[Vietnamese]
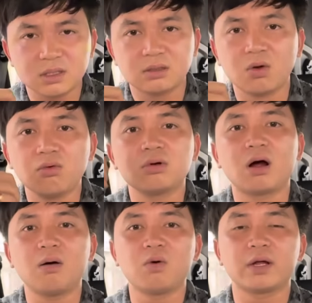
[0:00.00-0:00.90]
luôn
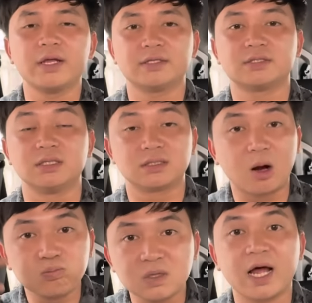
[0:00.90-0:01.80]
có một cái gì sự
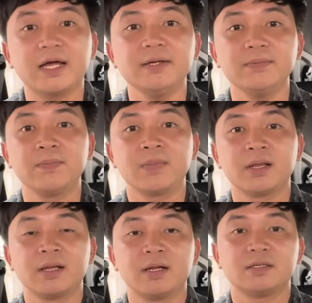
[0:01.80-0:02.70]
thông thái
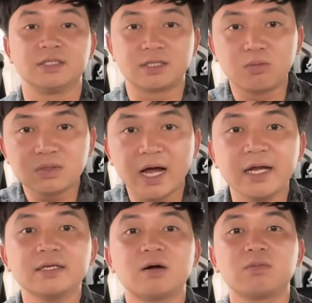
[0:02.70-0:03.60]
sự thông
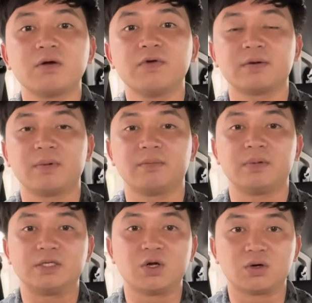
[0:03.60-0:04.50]
thái trong cái việc mà
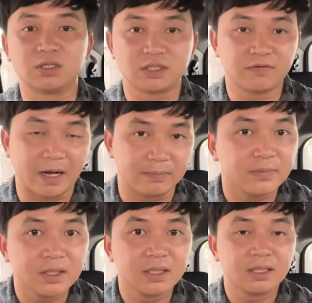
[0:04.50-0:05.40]
mình chọn lựa sản phẩm
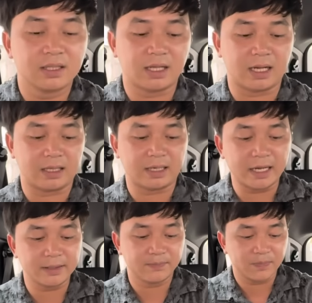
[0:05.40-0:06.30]
và
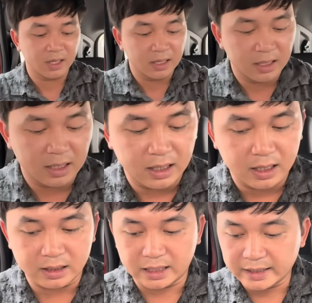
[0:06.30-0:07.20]
đây
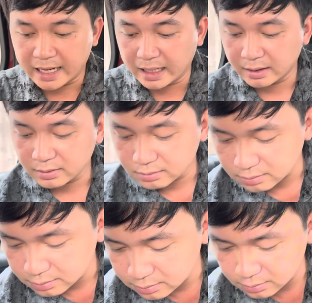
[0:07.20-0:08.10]
cả nhà
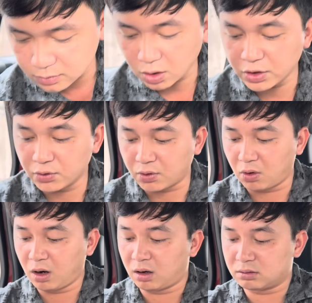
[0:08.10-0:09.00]
có nhiều
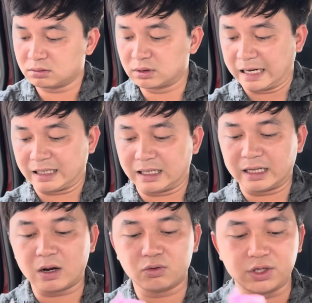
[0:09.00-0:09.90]
chỗ họ đặt ra
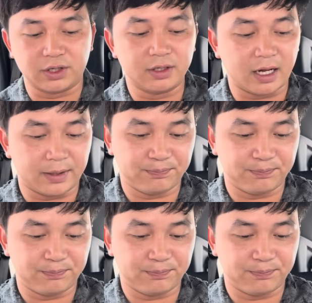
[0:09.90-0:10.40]
cái câu chuyện như này